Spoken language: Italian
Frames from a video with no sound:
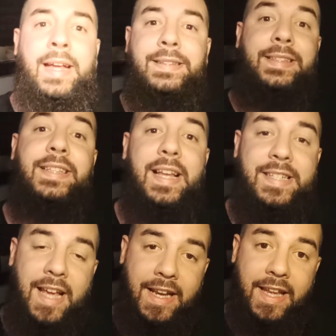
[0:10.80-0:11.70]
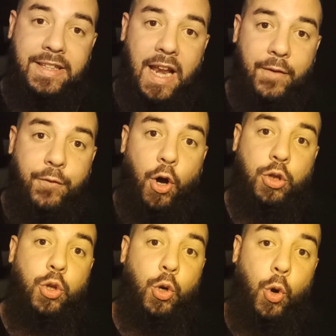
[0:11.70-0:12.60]
Didascalie della
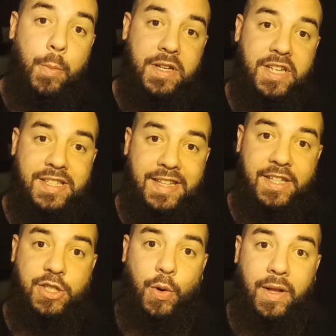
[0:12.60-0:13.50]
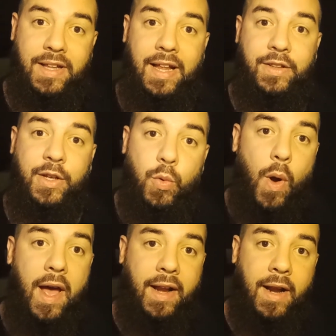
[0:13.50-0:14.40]
foto come se stessero andando in
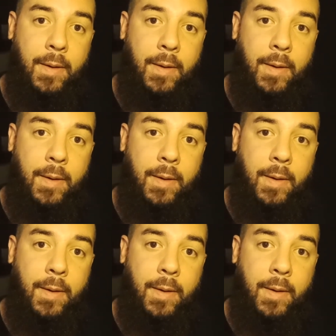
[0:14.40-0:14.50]
guerra.